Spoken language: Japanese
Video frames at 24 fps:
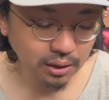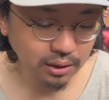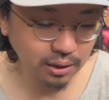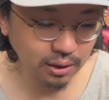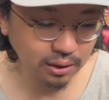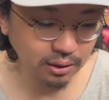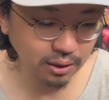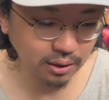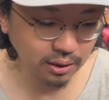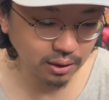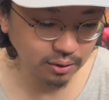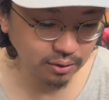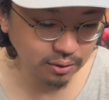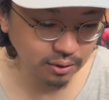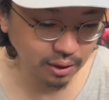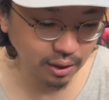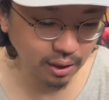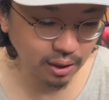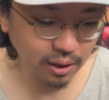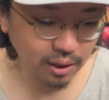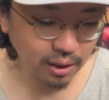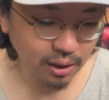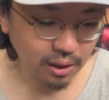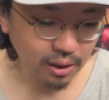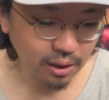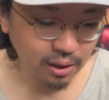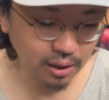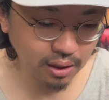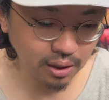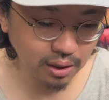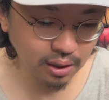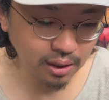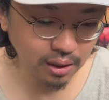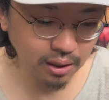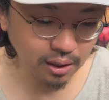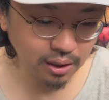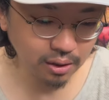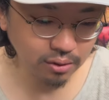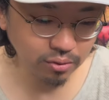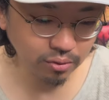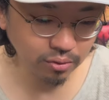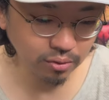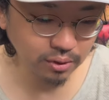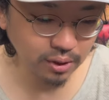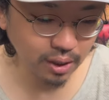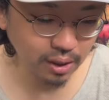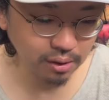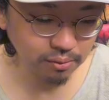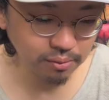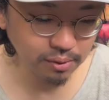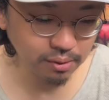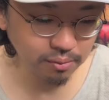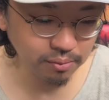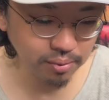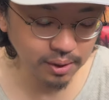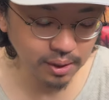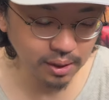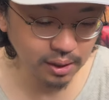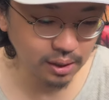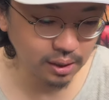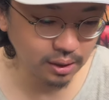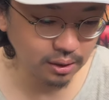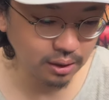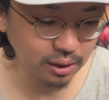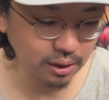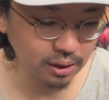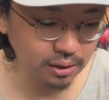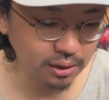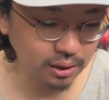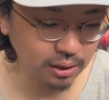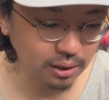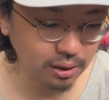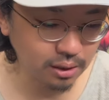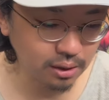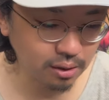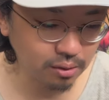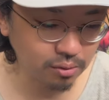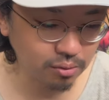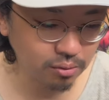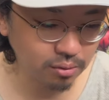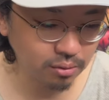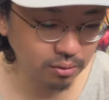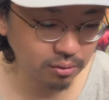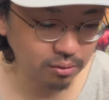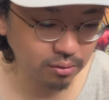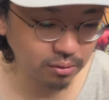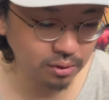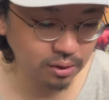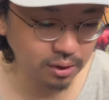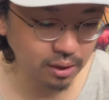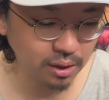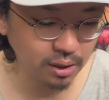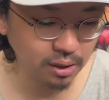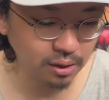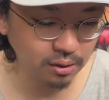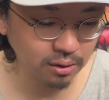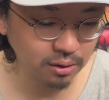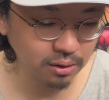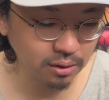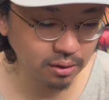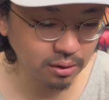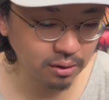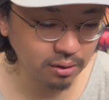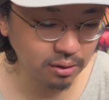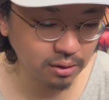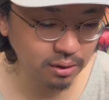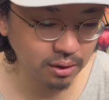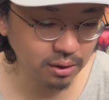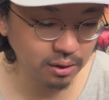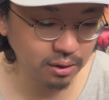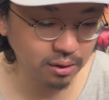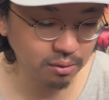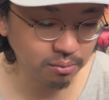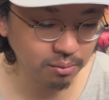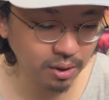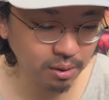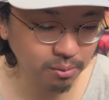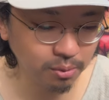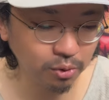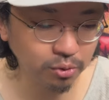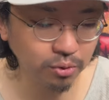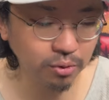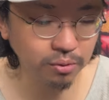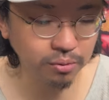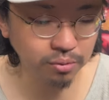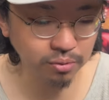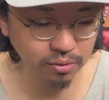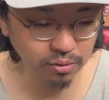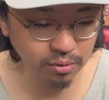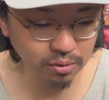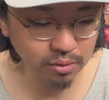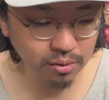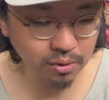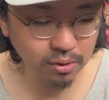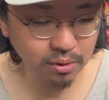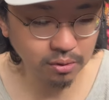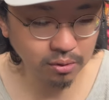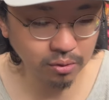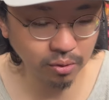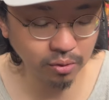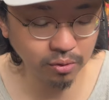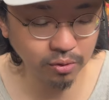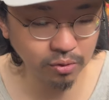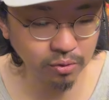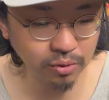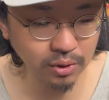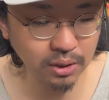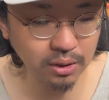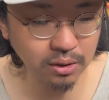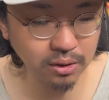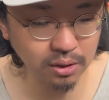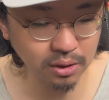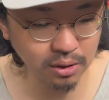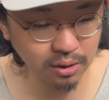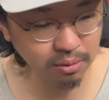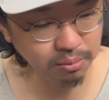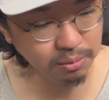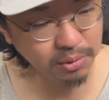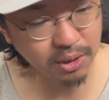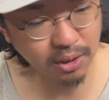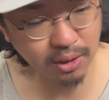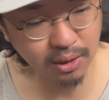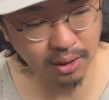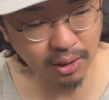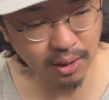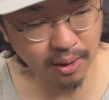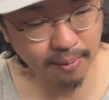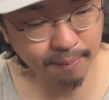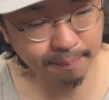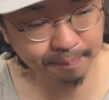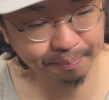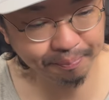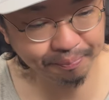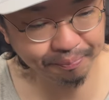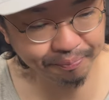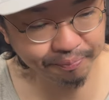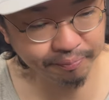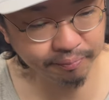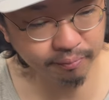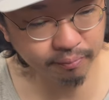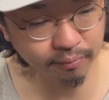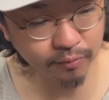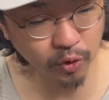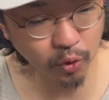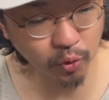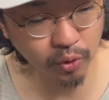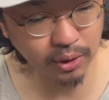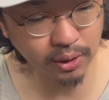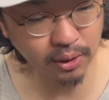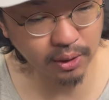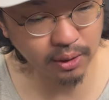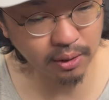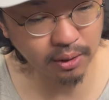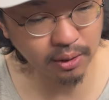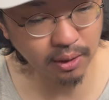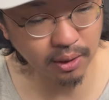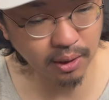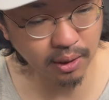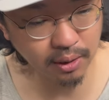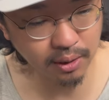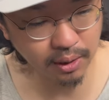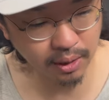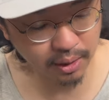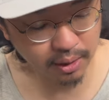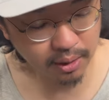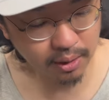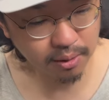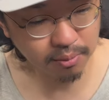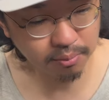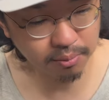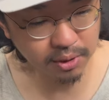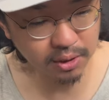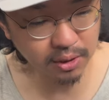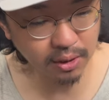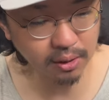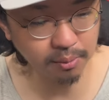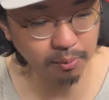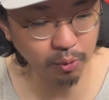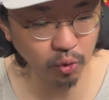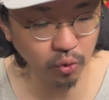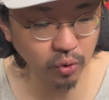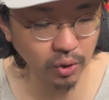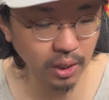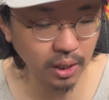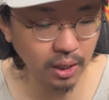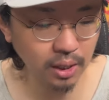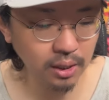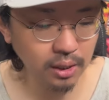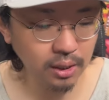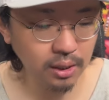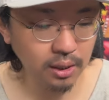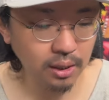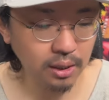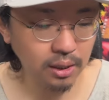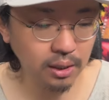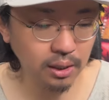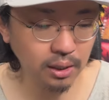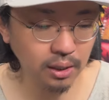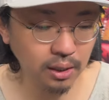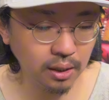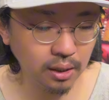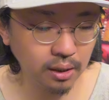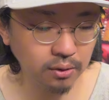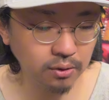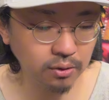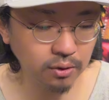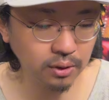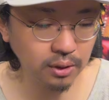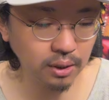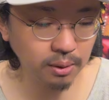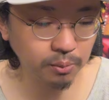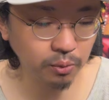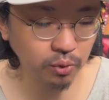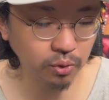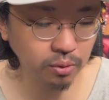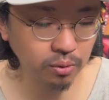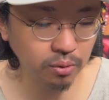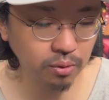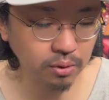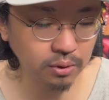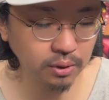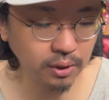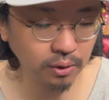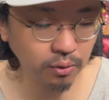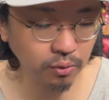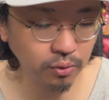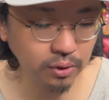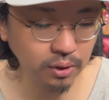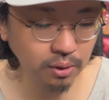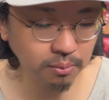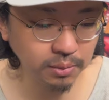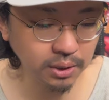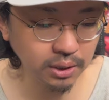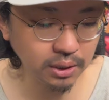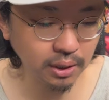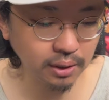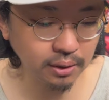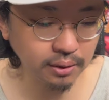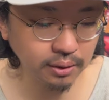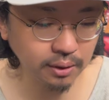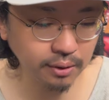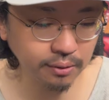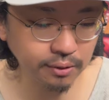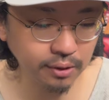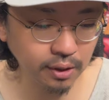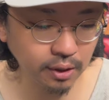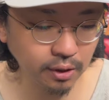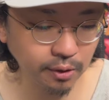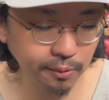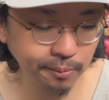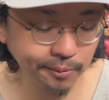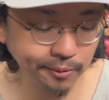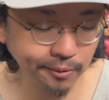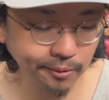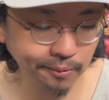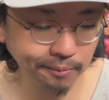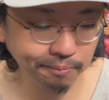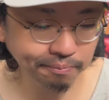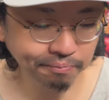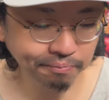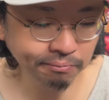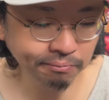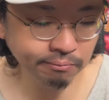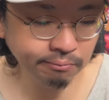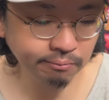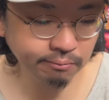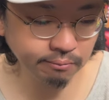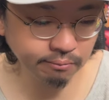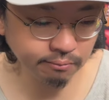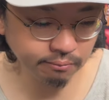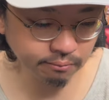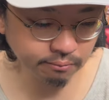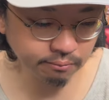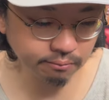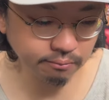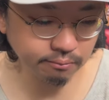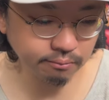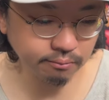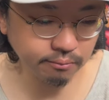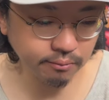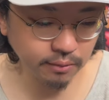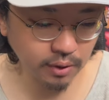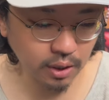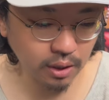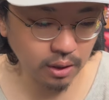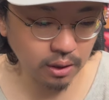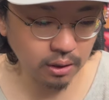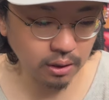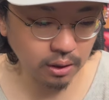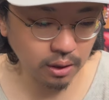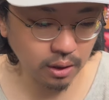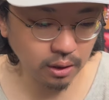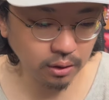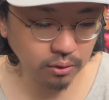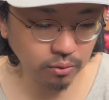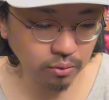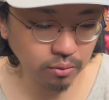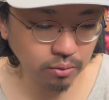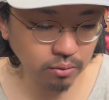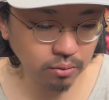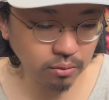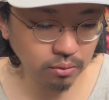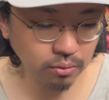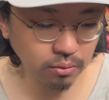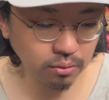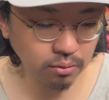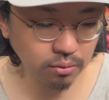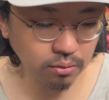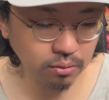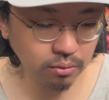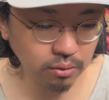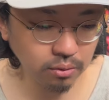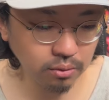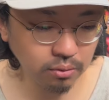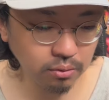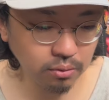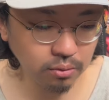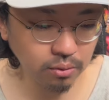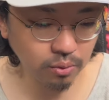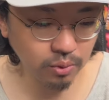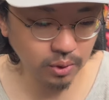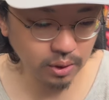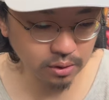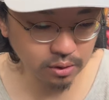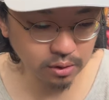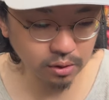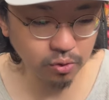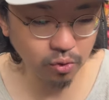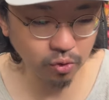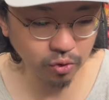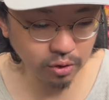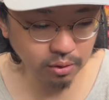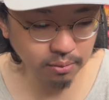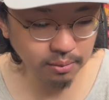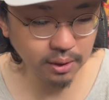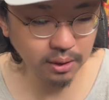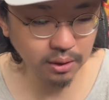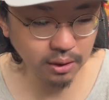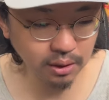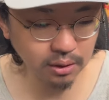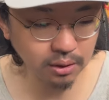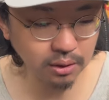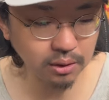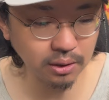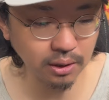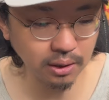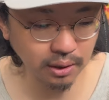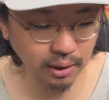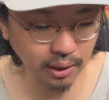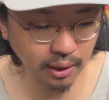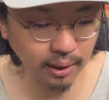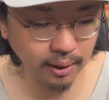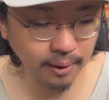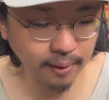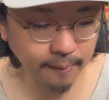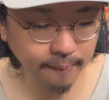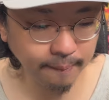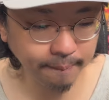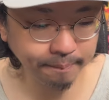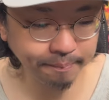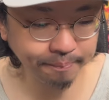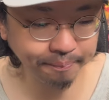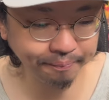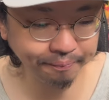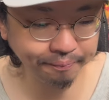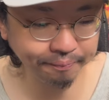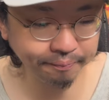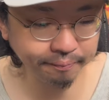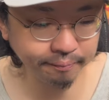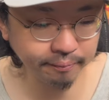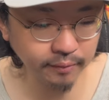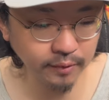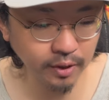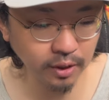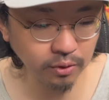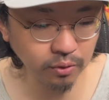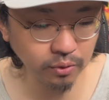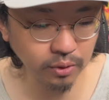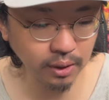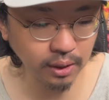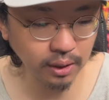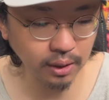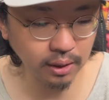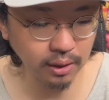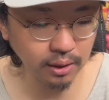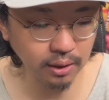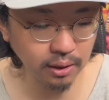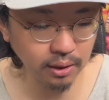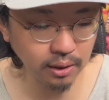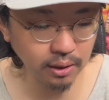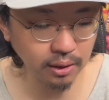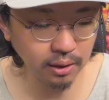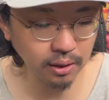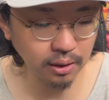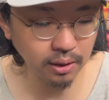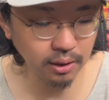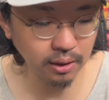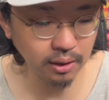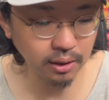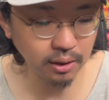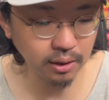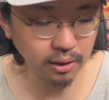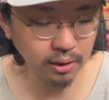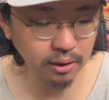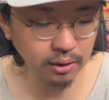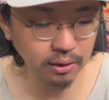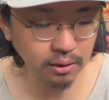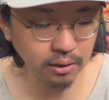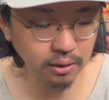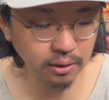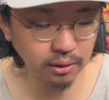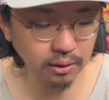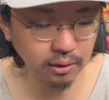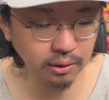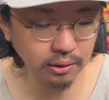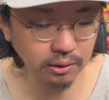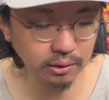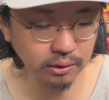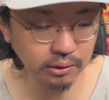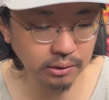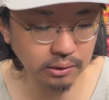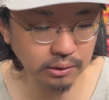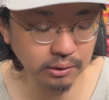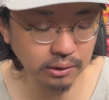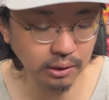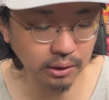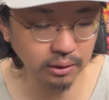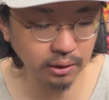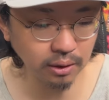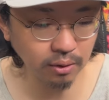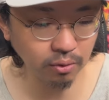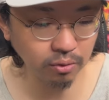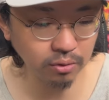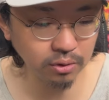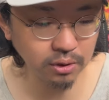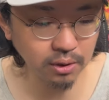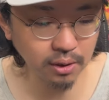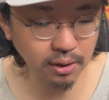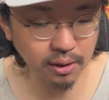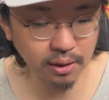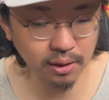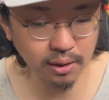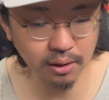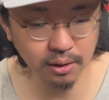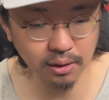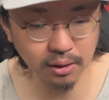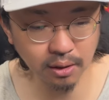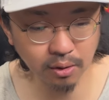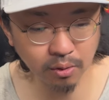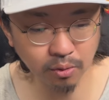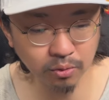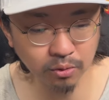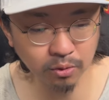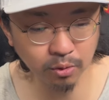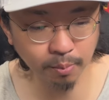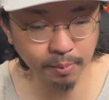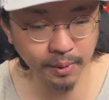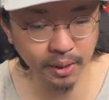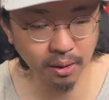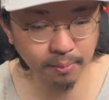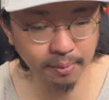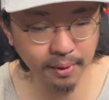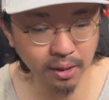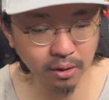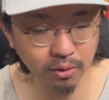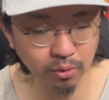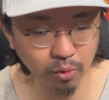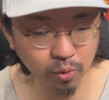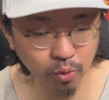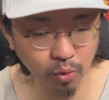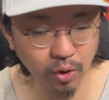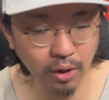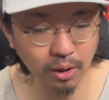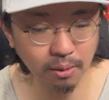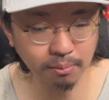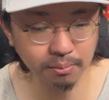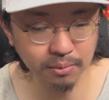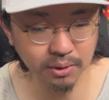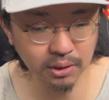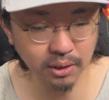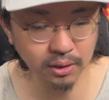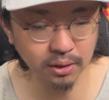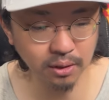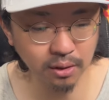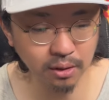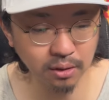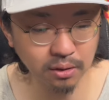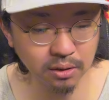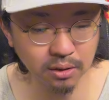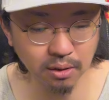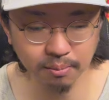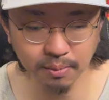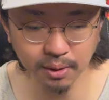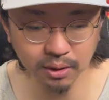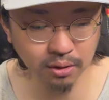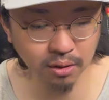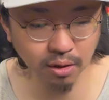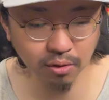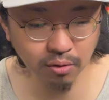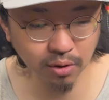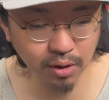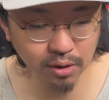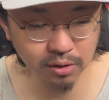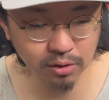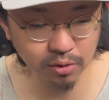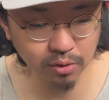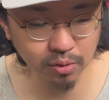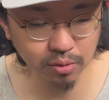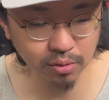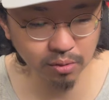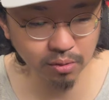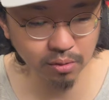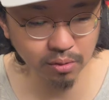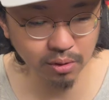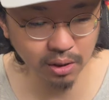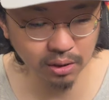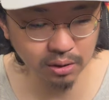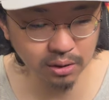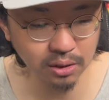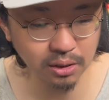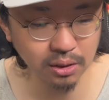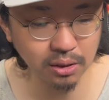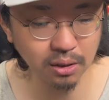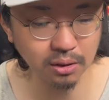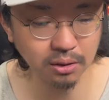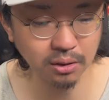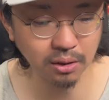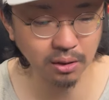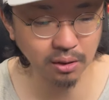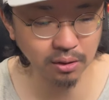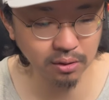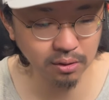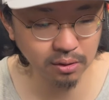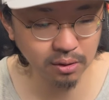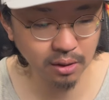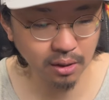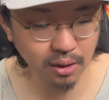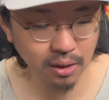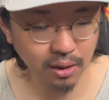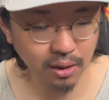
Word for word: なってですね、えー、ちょうど台湾フェアやってたんで、なんかこのチャーハンに麻婆豆腐と油淋鶏みたいな、うん、取り揚げみたいなものが、えー、ついたものを頼んでみたんですけどもうんまああのー、お味濃いめでしたね、うん、なので、えー、なんだろうチャーハンが本当パラパラのご飯みたいな感じで全く味を感じなかったです